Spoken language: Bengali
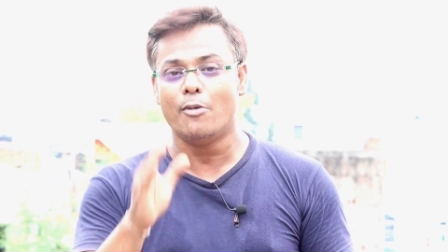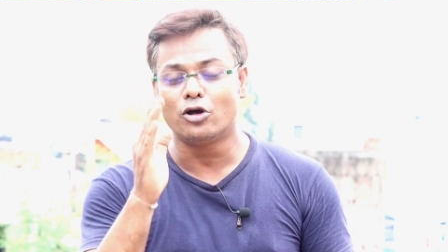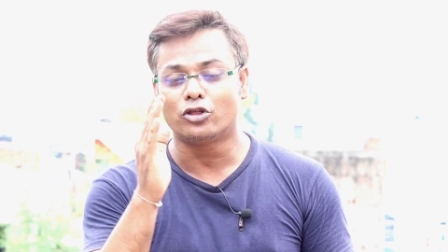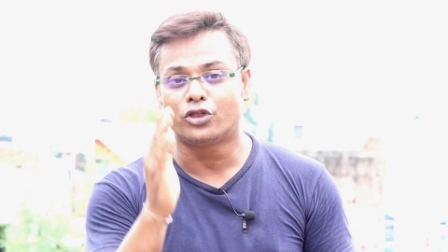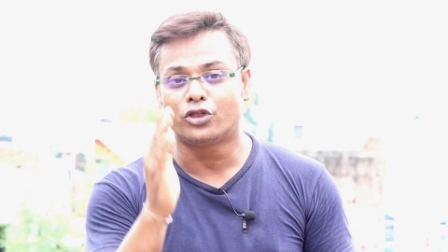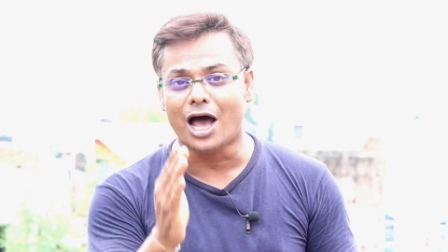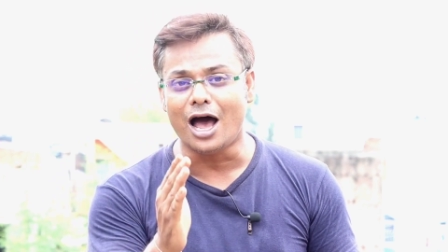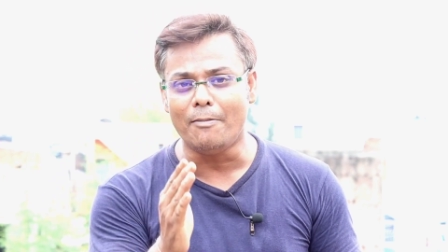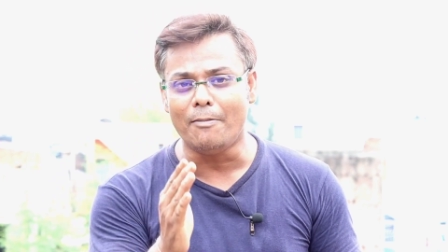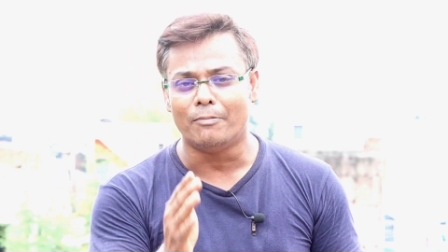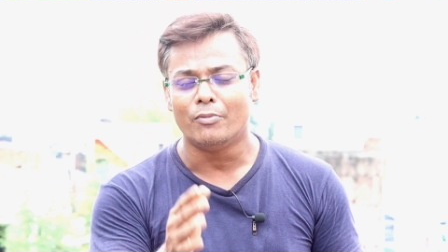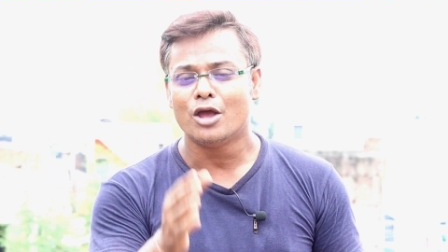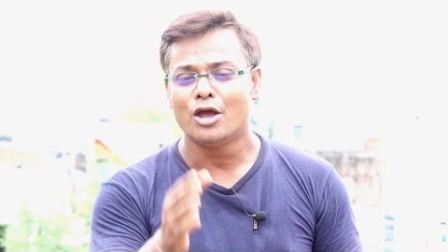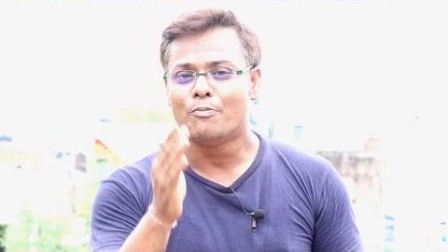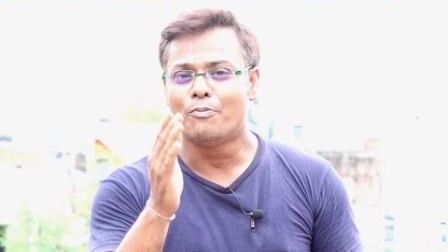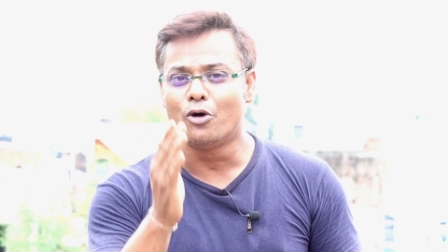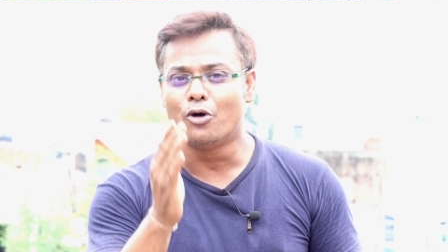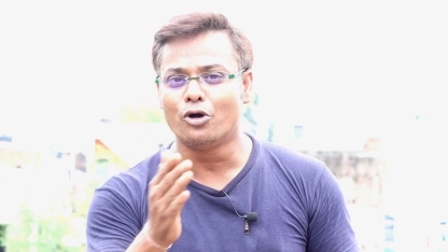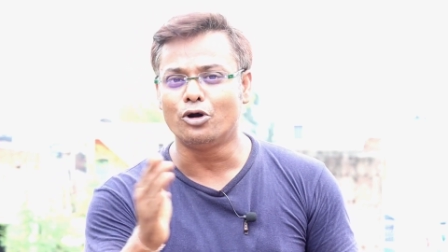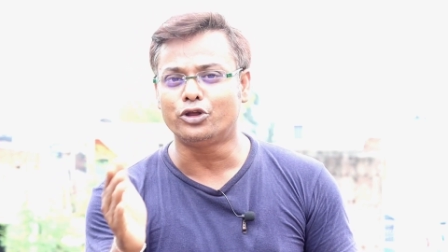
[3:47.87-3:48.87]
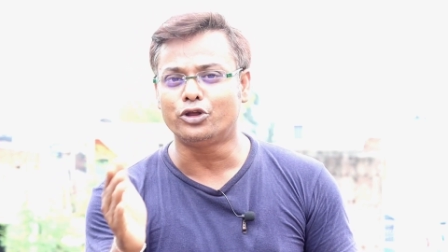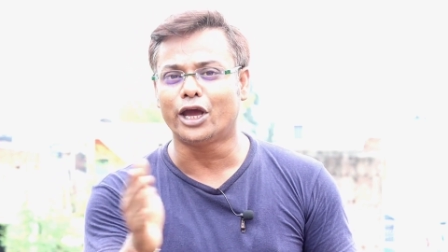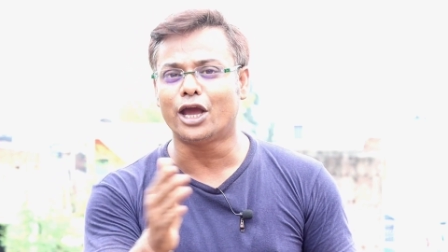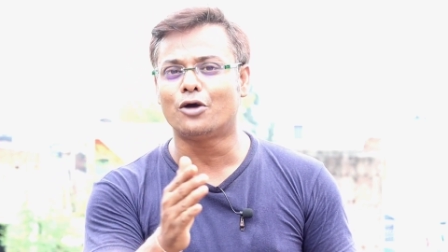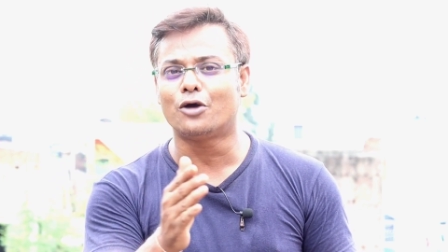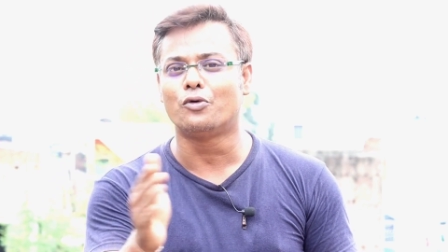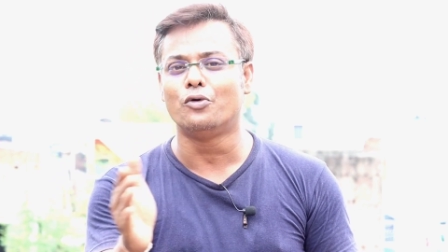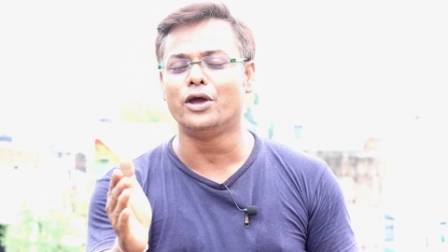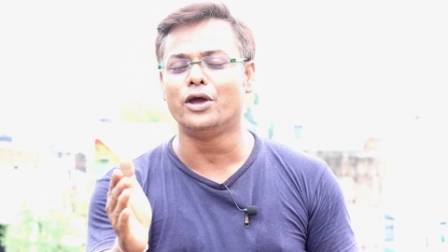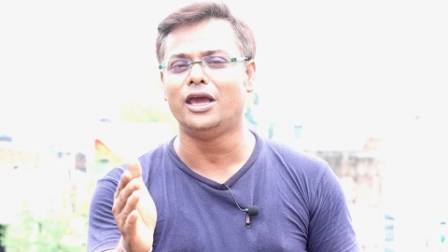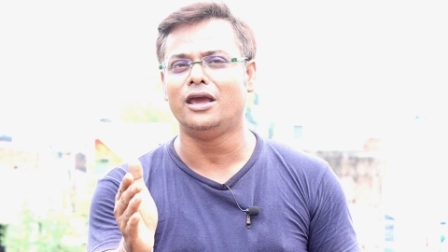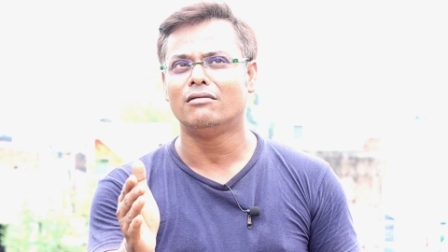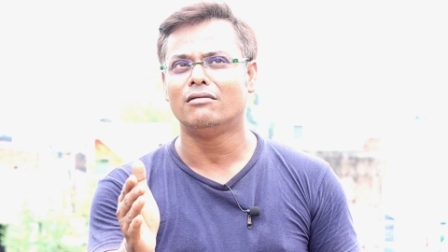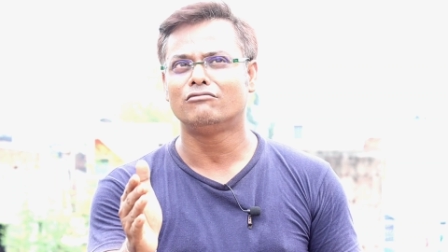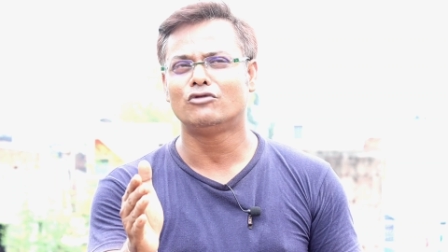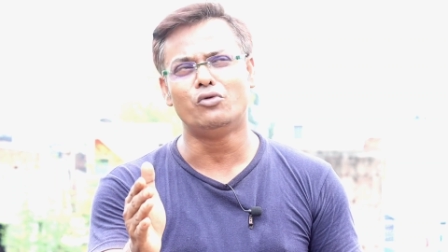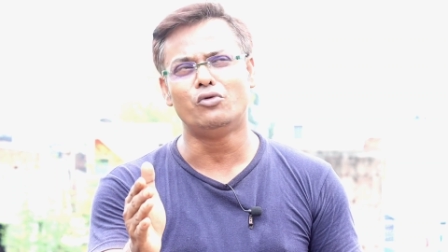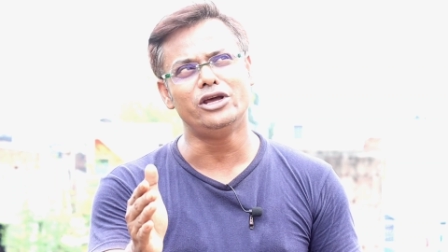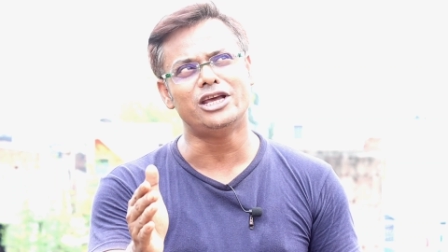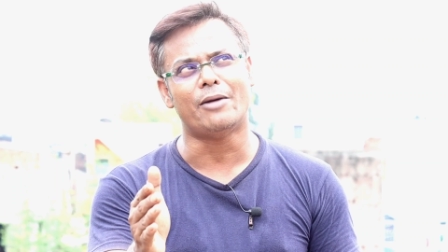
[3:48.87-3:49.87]
এবং দাম পনেরো থেকে কুড়ি
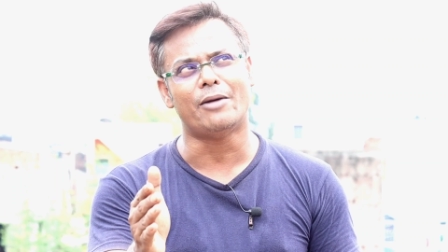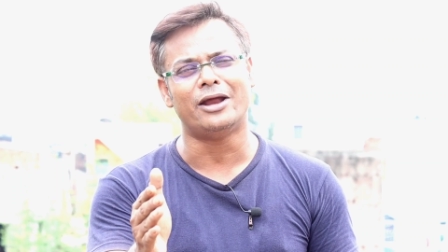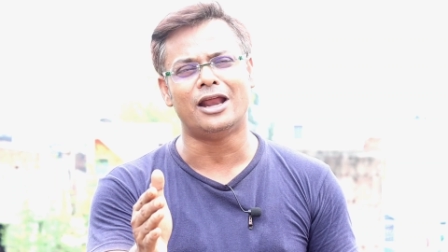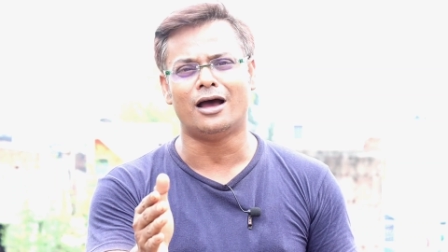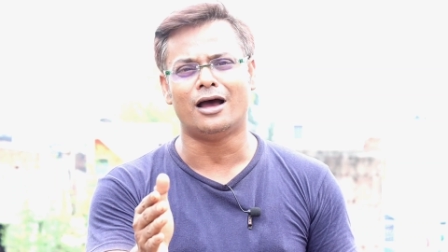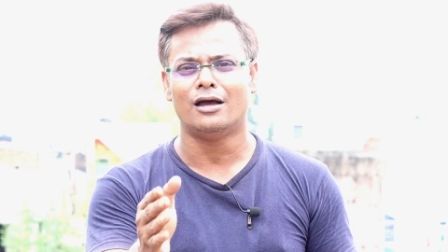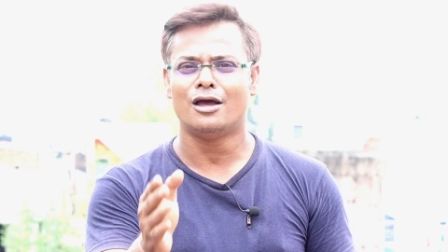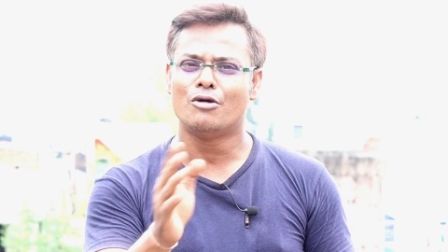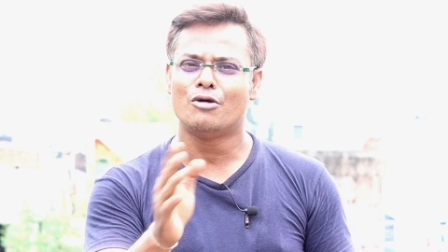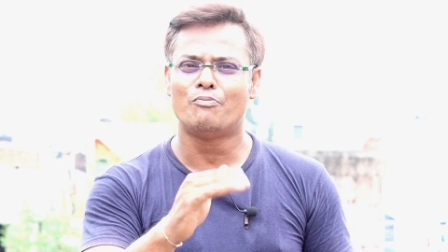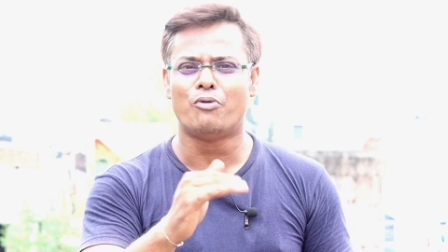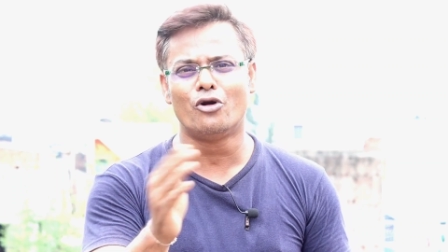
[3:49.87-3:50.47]
কুড়ি যাবে না